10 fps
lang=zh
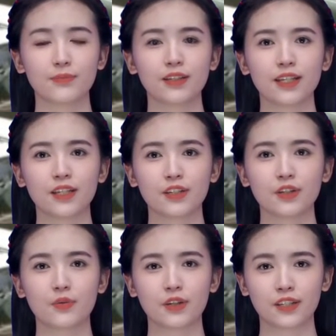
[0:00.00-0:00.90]
每辆
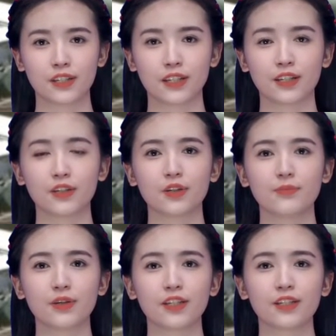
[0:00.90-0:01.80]
指挥车
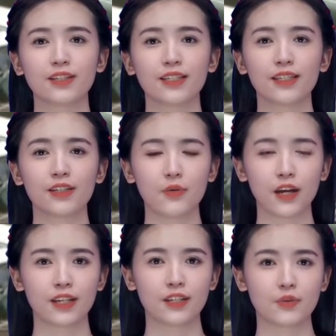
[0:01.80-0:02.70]
都配置信息
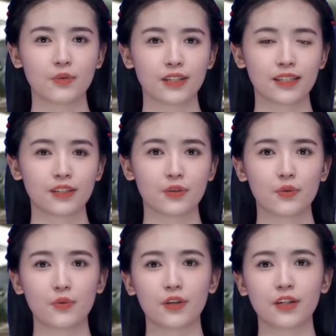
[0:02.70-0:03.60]
化指挥系
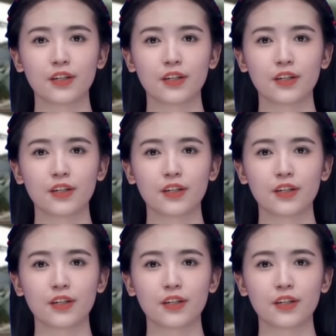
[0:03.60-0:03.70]
统，